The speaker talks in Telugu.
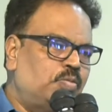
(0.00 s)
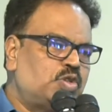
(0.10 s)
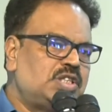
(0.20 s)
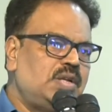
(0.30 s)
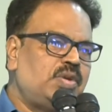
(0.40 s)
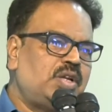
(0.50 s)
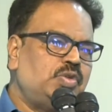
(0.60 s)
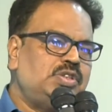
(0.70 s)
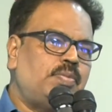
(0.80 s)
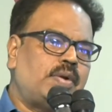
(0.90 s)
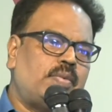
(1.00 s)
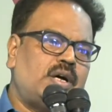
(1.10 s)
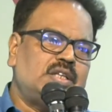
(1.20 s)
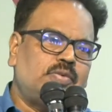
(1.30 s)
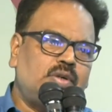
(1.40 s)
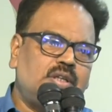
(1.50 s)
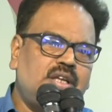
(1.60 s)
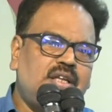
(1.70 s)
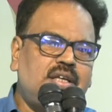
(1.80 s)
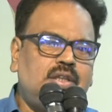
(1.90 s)
ముస్లింల నుంచి ప్రమాదం
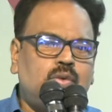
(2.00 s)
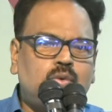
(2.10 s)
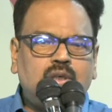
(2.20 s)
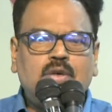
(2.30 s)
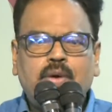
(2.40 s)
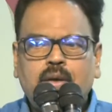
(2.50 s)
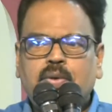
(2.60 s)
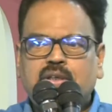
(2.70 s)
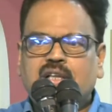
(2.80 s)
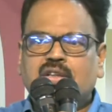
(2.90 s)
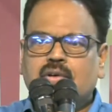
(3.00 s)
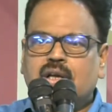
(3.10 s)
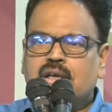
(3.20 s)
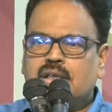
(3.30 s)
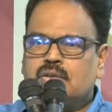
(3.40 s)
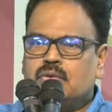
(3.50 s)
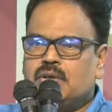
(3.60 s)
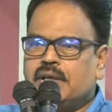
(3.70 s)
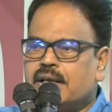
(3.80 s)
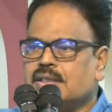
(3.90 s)
ఉన్నదని హిందువులను భయపెట్టడం ద్వారా
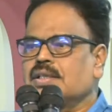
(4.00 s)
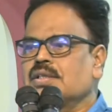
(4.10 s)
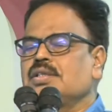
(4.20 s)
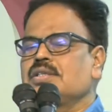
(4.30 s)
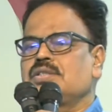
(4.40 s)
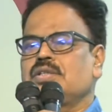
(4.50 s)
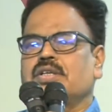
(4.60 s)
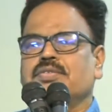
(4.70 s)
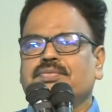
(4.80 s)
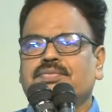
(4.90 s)
హిందువులను ఏకత్రితం చేస్తున్నారు